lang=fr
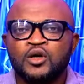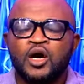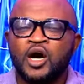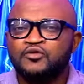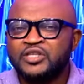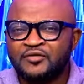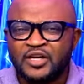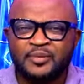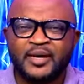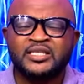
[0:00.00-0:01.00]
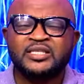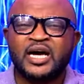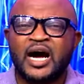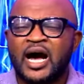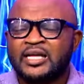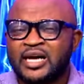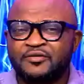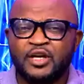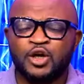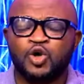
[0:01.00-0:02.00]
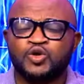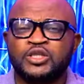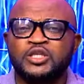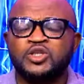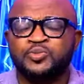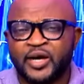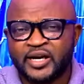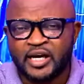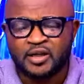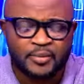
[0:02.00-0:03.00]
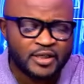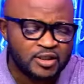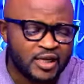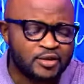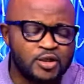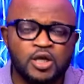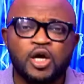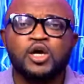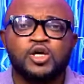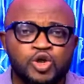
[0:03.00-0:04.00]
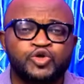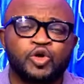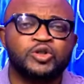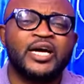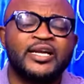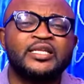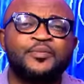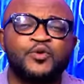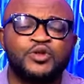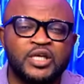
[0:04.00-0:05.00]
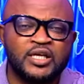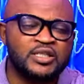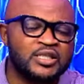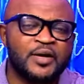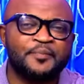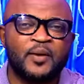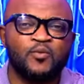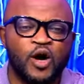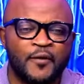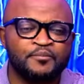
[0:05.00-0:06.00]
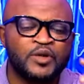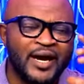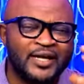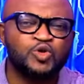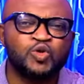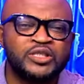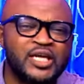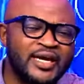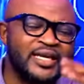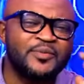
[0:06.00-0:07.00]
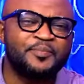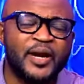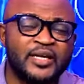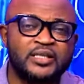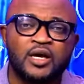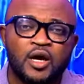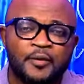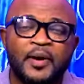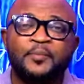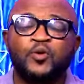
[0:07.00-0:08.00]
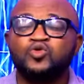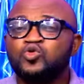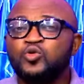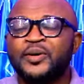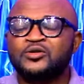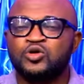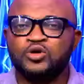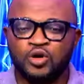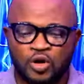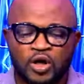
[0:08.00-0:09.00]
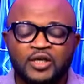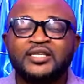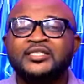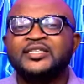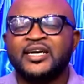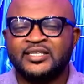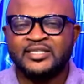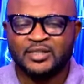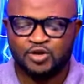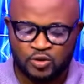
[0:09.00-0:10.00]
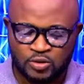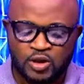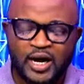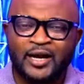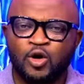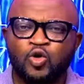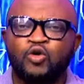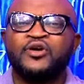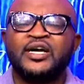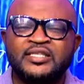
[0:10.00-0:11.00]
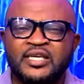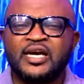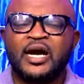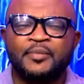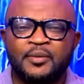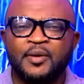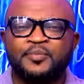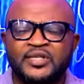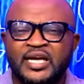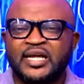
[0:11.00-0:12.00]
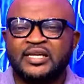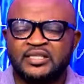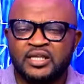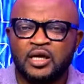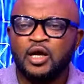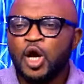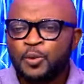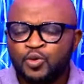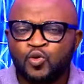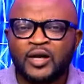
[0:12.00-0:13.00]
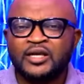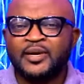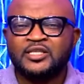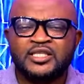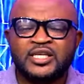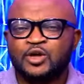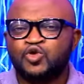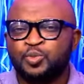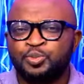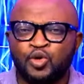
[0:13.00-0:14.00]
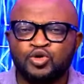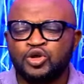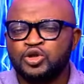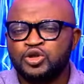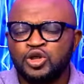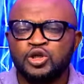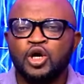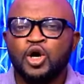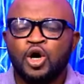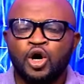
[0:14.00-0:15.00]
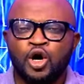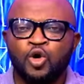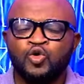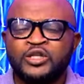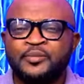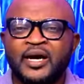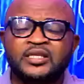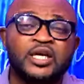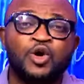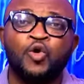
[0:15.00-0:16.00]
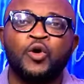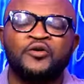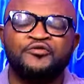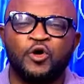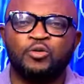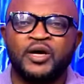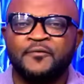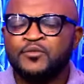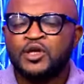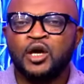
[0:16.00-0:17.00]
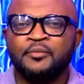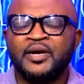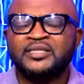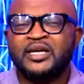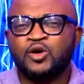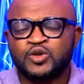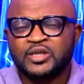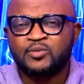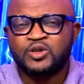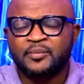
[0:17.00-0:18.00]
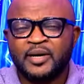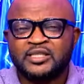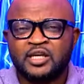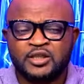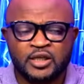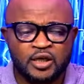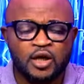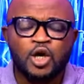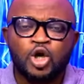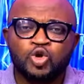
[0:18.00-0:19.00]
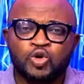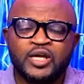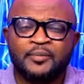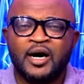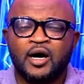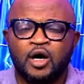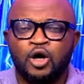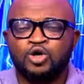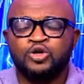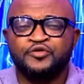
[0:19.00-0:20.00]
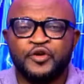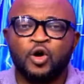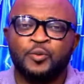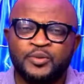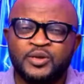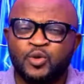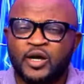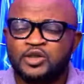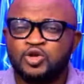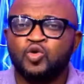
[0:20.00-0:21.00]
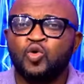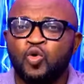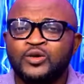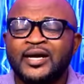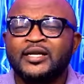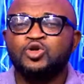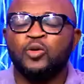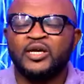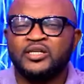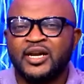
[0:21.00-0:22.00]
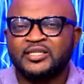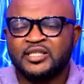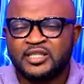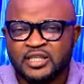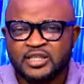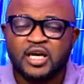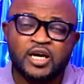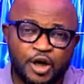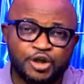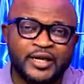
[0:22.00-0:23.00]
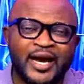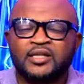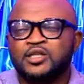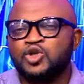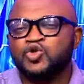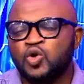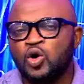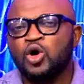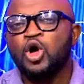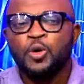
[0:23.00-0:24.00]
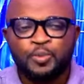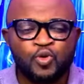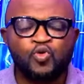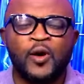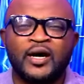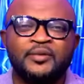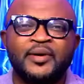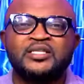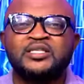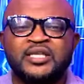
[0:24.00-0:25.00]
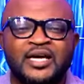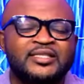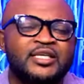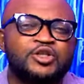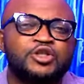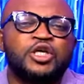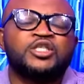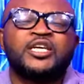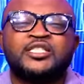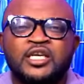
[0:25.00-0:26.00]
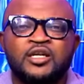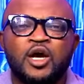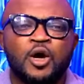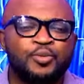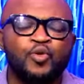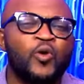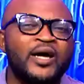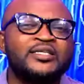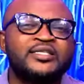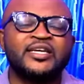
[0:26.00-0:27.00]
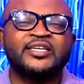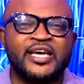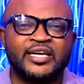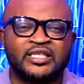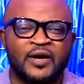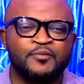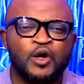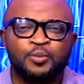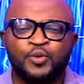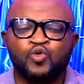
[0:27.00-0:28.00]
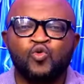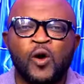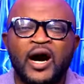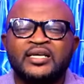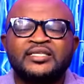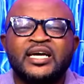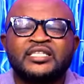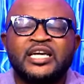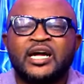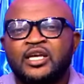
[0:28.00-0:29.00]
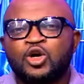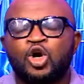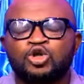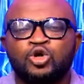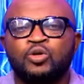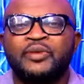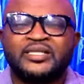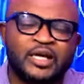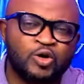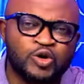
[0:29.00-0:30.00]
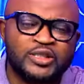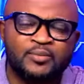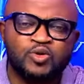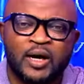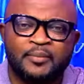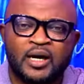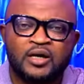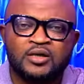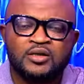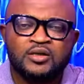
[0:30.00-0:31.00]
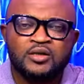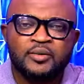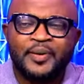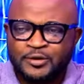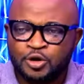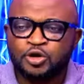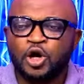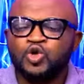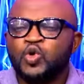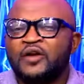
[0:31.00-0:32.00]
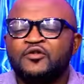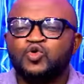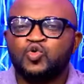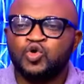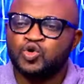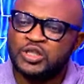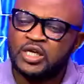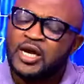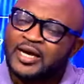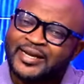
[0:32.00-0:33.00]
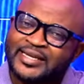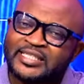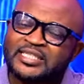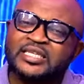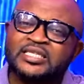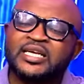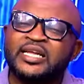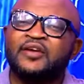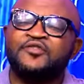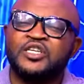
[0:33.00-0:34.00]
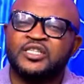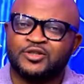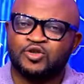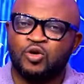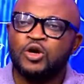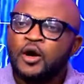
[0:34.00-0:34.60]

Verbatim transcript: euh, vous avez les magistrats à travers le conseil supérieur des magistrats qui sont allés déposer je ne sais pas moi un dossier une plainte mais pour nous nous pensons que c'est une accusation alors, on va essayer quand même un peu d'analyser pourquoi les magistrats s'opposent-ils euh, aux démarches et aux réformes que Maître Constant Moutamba est en train notamment euh, de faire en République démocratique du Congo dans les domaines de la justice et des gardes de Sceaux. Pourquoi les magistrats s'insurgent-ils Pourquoi ils s'inquiètent Pourquoi ils s'acharnent contre Maître Constant Moutamba Parce que nous l'avons toujours dit, la justice élève une nation.